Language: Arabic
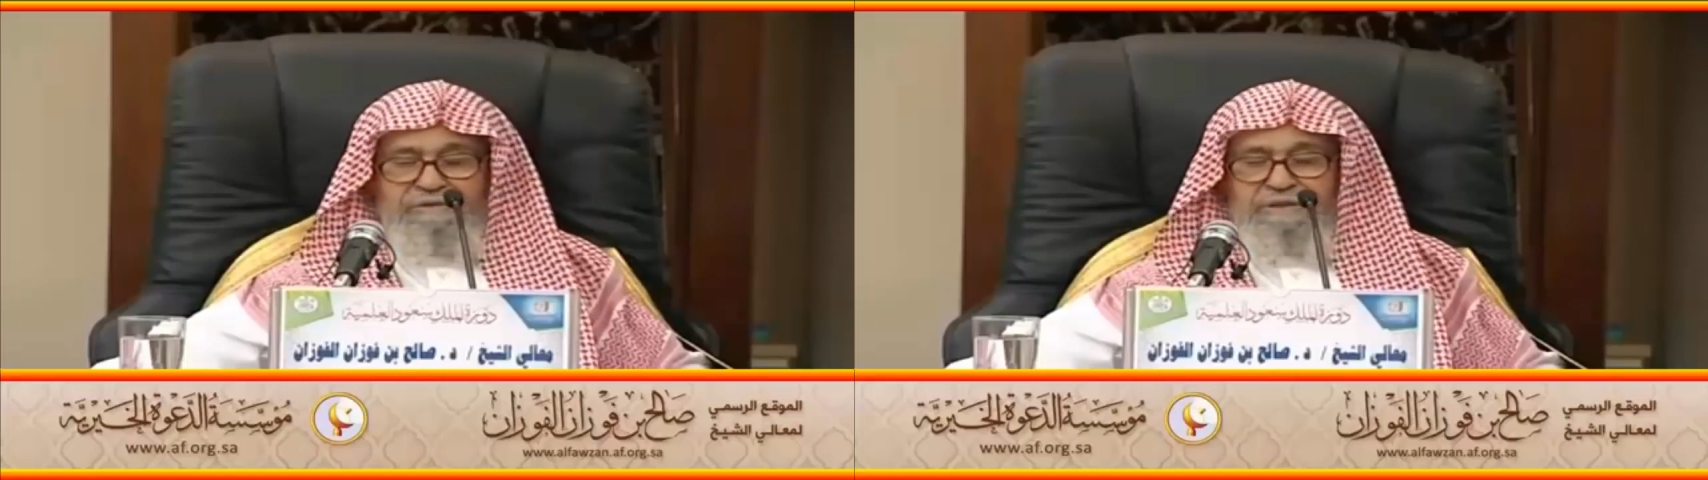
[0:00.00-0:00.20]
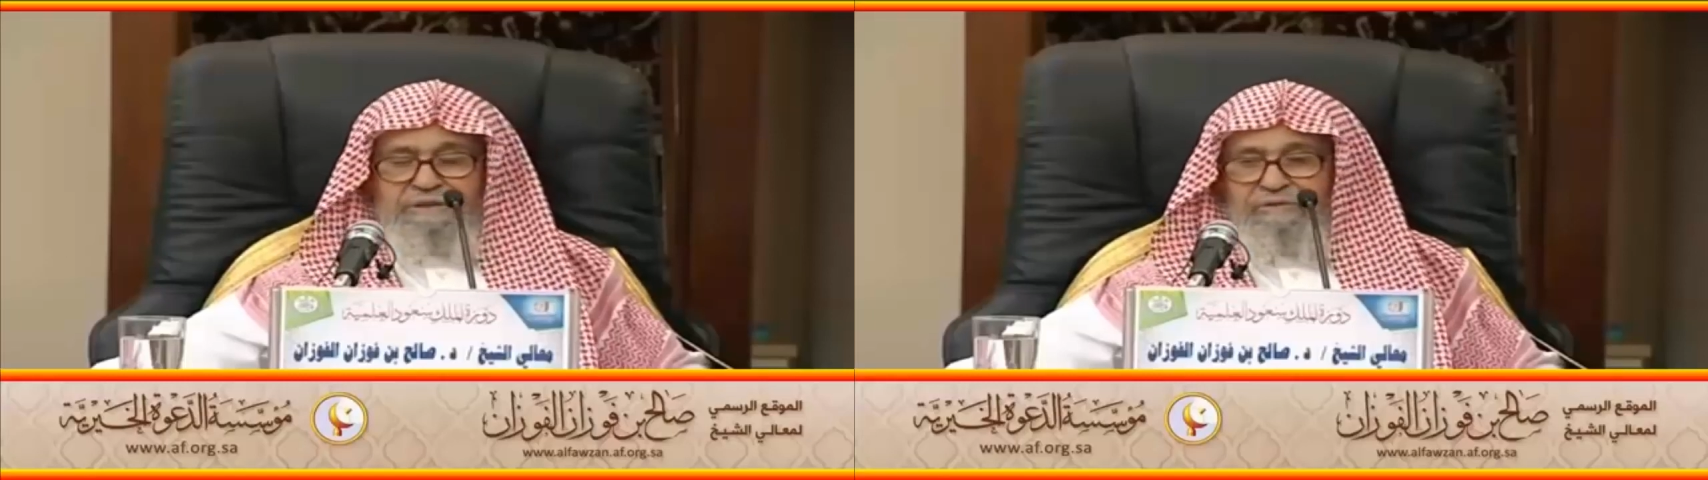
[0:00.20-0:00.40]

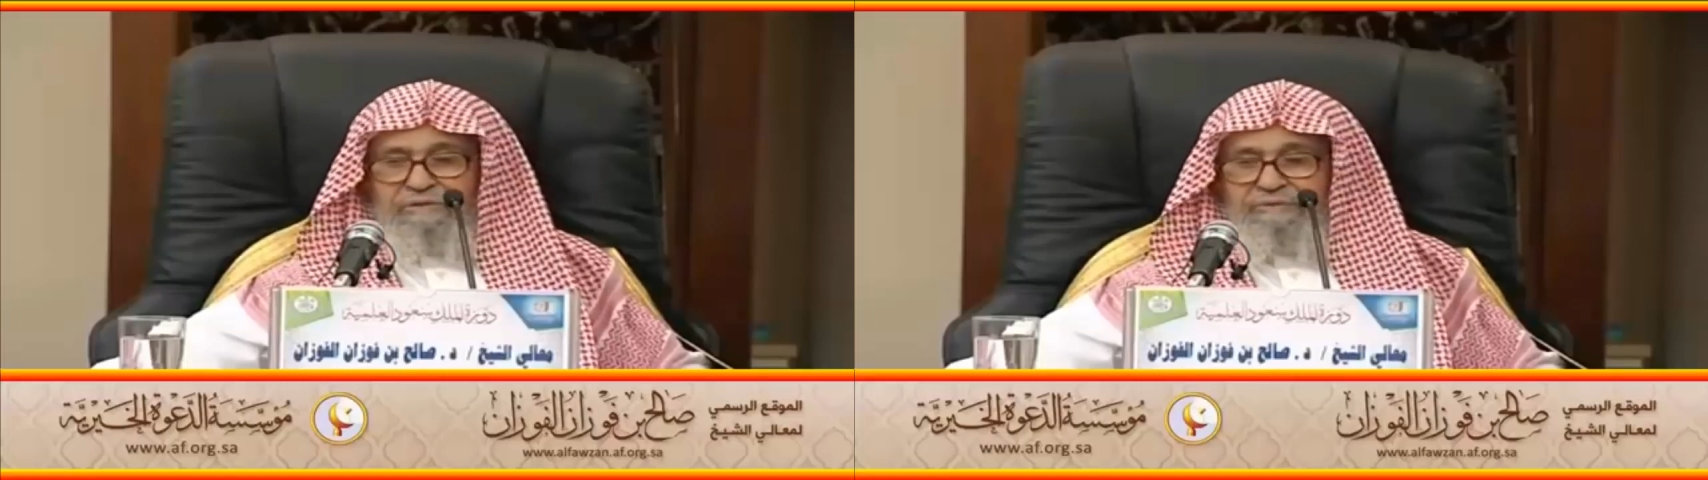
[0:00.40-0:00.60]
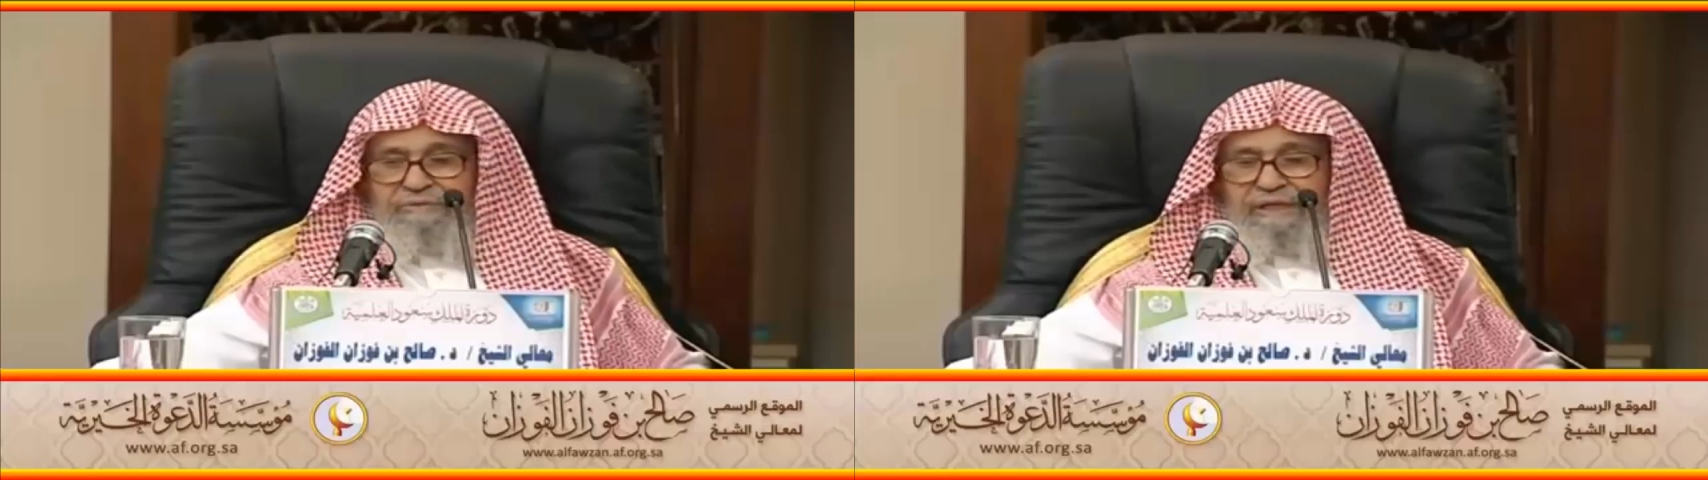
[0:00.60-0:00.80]

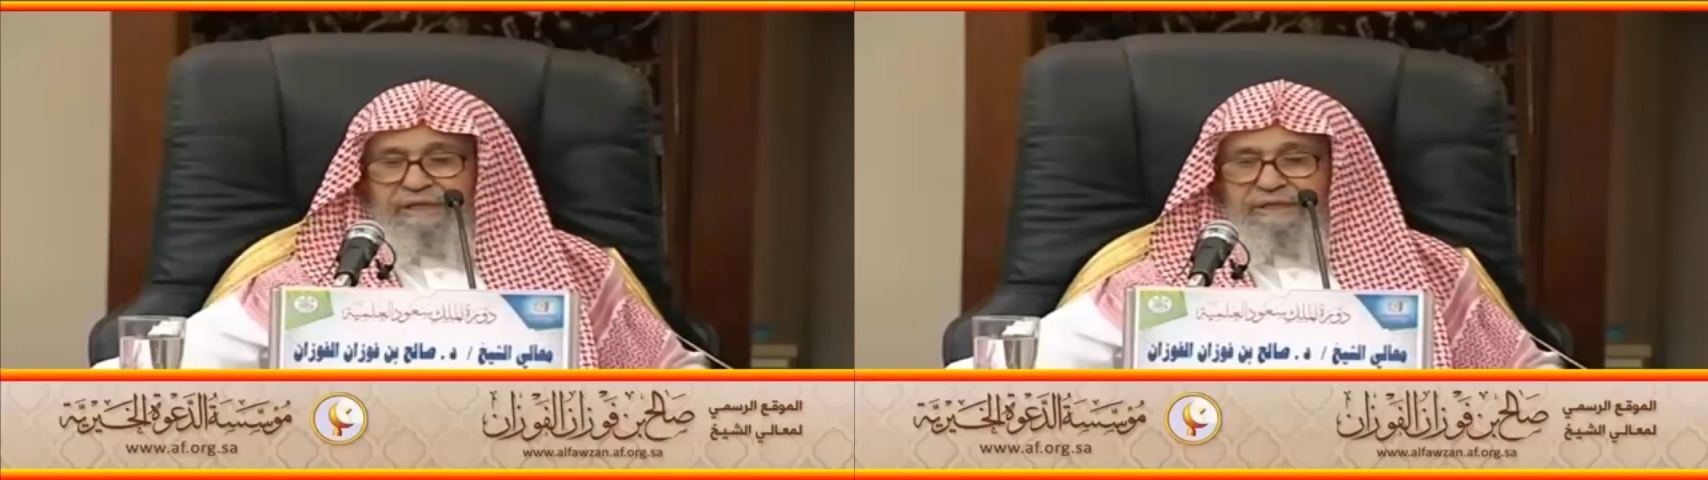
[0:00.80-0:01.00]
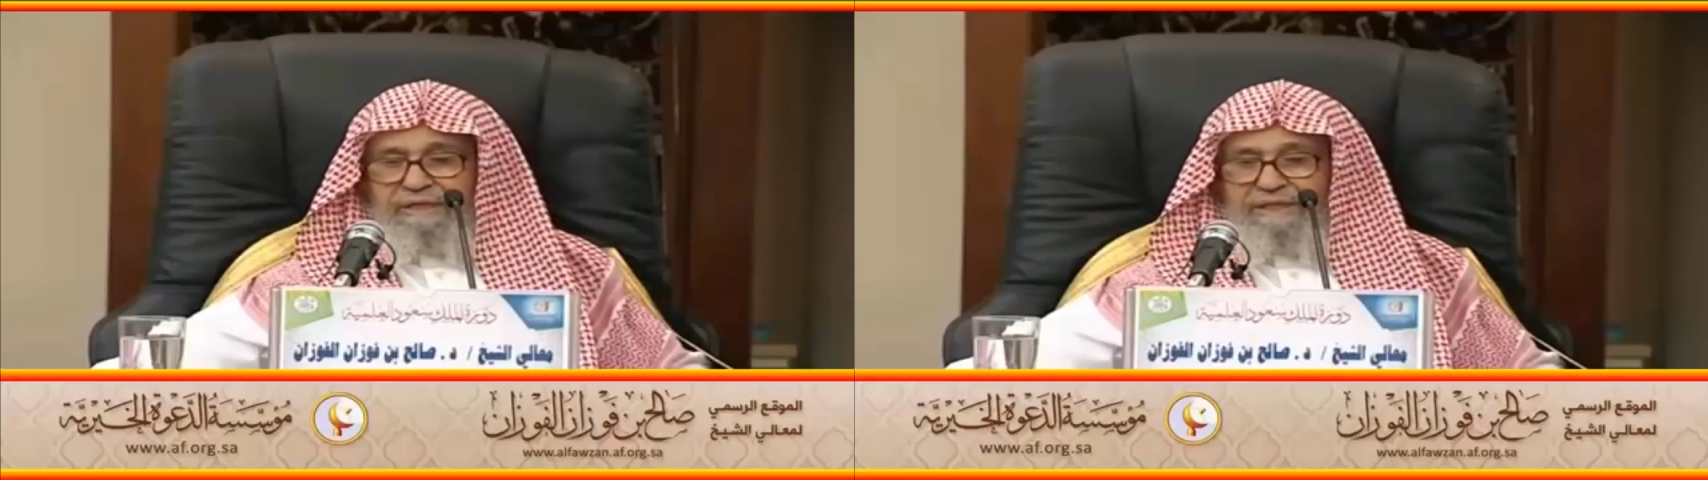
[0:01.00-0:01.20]
وتترك ما
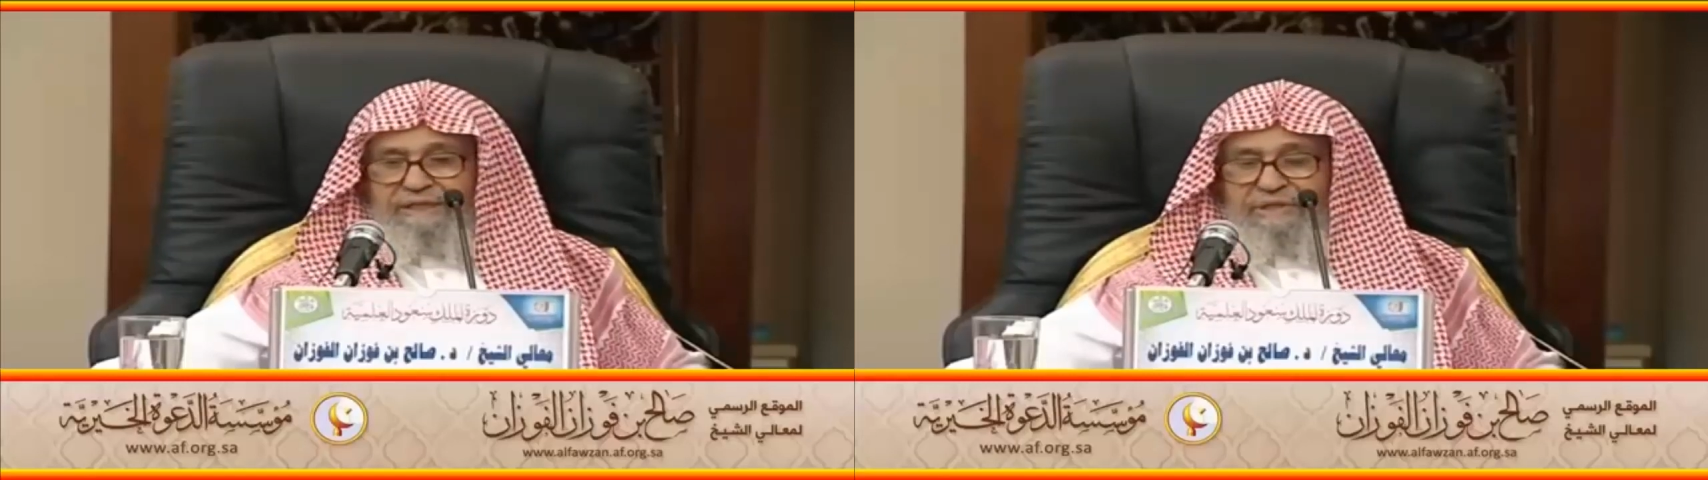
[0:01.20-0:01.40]
عليه